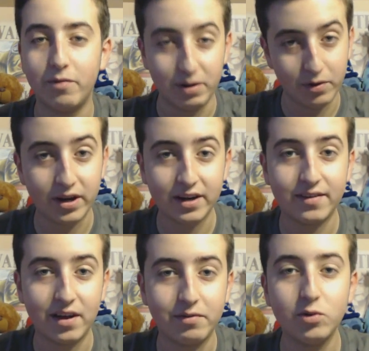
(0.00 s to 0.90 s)
volevo
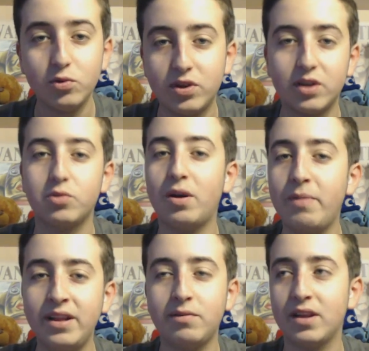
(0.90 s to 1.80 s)
ringraziarvi tutti,
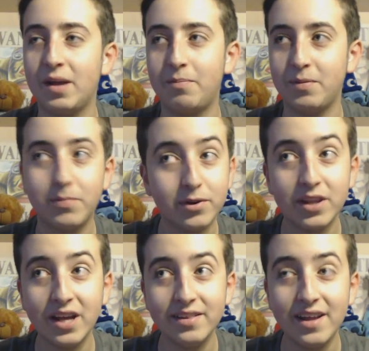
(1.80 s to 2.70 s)
naturalmente è una tappa
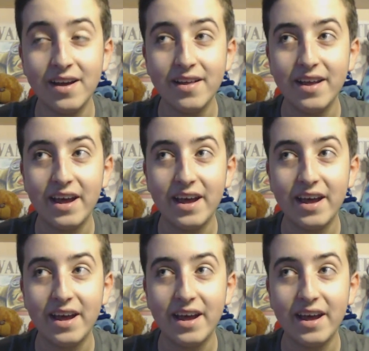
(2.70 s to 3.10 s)
importante